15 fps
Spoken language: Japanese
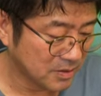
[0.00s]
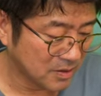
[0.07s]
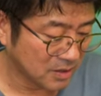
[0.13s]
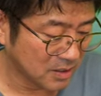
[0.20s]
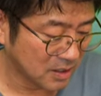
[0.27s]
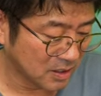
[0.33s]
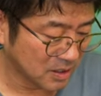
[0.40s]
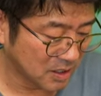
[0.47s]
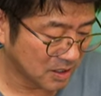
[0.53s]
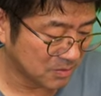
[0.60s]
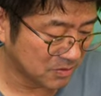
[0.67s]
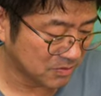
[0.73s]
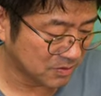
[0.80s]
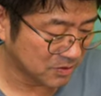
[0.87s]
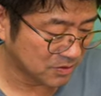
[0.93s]
あかん雨
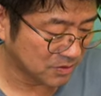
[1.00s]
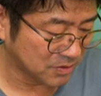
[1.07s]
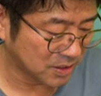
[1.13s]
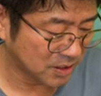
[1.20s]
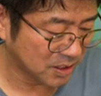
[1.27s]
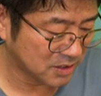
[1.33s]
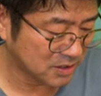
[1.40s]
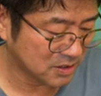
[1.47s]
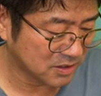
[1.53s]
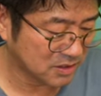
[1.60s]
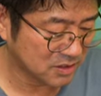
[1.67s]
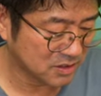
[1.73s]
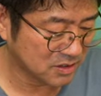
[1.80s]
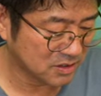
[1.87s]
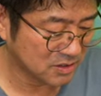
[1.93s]
降りそうやちく
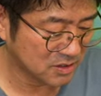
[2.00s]
しょう